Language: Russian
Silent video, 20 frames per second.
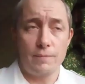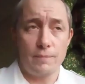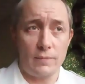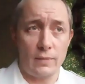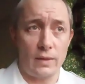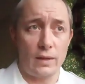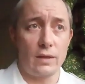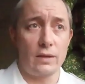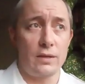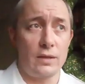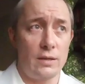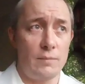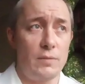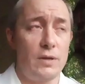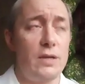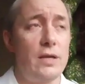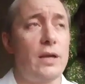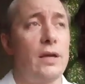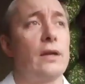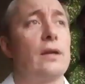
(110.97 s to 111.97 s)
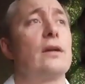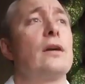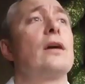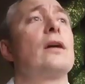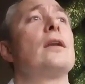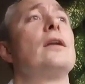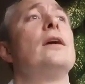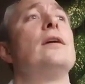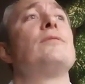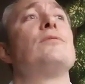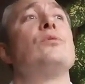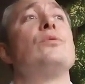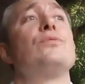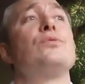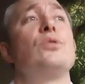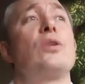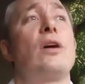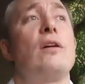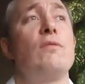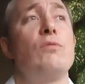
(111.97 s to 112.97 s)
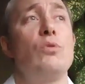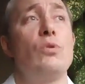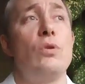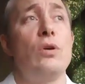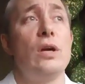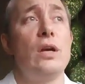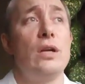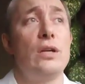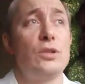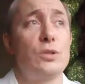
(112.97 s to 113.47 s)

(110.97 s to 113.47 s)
Емельяненко Кокляев, но все равно,